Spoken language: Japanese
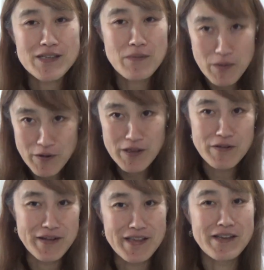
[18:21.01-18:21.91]
渡部
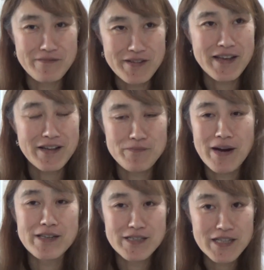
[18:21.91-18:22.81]
ウェディングやってんけどもね、あの
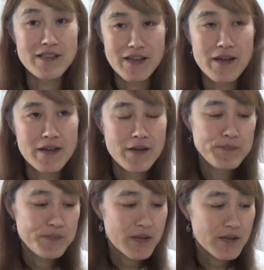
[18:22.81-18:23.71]
パリ支店で
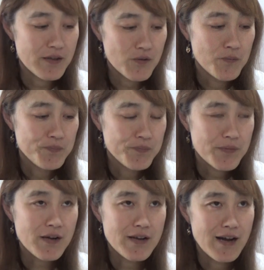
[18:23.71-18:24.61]
やってんけど、
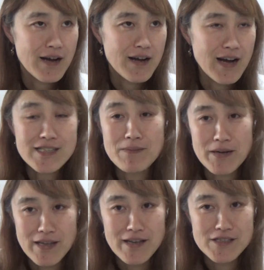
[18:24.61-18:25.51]
だから朝
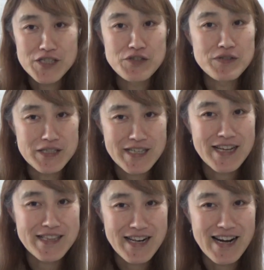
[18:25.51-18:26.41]
まで自由に
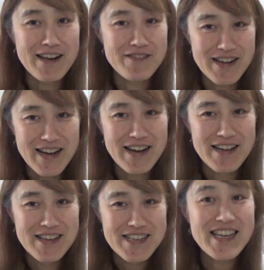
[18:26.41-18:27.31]
使ってられるから、
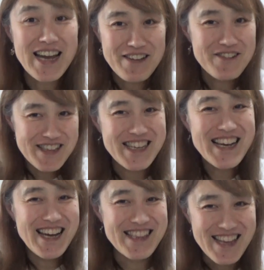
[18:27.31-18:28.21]
着替えようって着
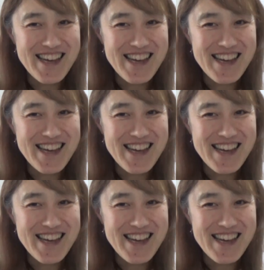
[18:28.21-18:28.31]
替えて。